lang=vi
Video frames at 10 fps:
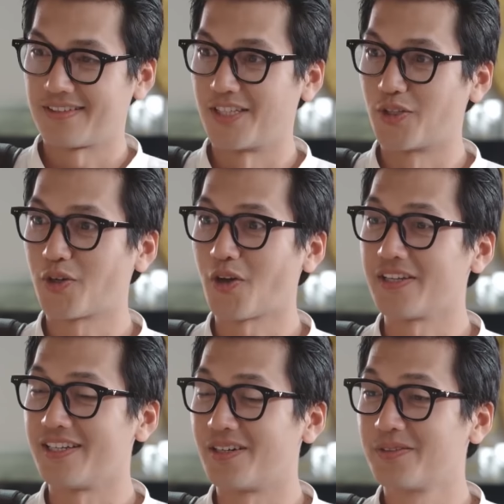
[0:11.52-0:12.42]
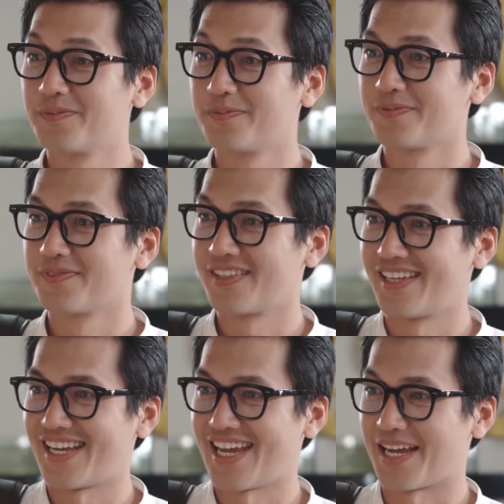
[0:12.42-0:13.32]
thì tôi có nói gì đâu
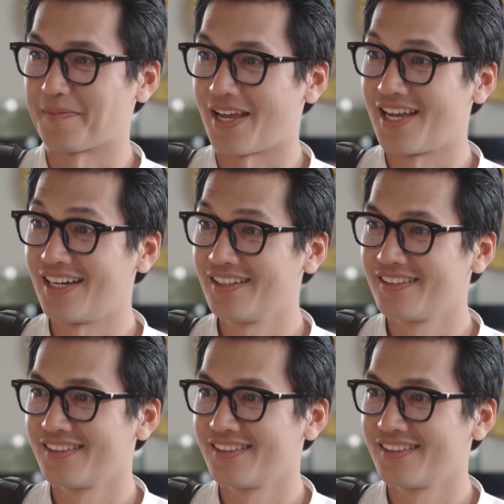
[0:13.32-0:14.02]
hẹn gặp lại ha